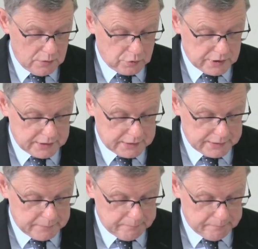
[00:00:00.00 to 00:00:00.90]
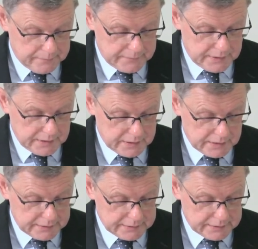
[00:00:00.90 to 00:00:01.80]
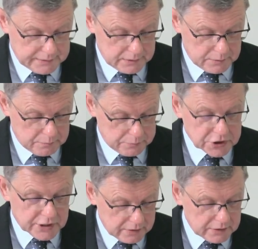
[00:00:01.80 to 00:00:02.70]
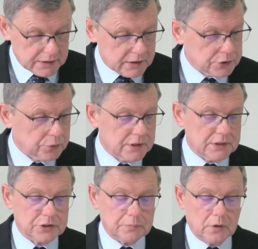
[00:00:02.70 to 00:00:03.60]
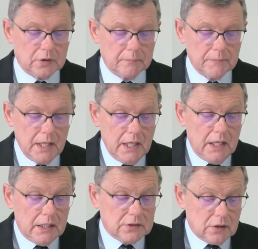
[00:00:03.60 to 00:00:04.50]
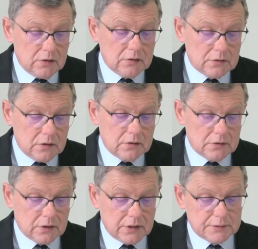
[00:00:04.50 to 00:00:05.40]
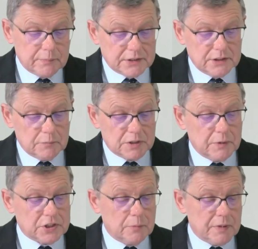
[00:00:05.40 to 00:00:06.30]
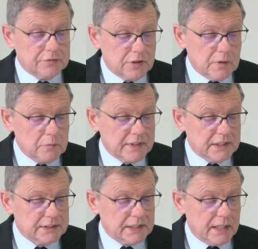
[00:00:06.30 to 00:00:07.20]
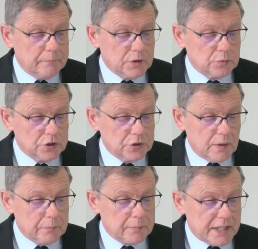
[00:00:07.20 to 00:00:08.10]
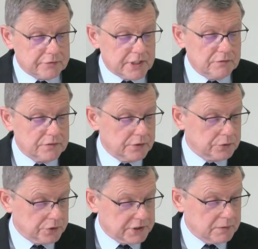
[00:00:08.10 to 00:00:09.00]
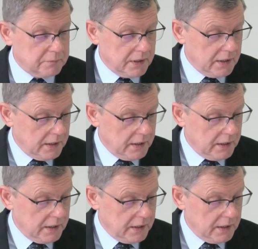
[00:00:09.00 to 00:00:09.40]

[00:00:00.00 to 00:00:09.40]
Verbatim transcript: ukryty tygrys, y, przyczajony tygrys, ukryty smok. To, to, to jest bardzo niebezpieczne. Platforma Obywatelska złożyła poprawki w związku z tym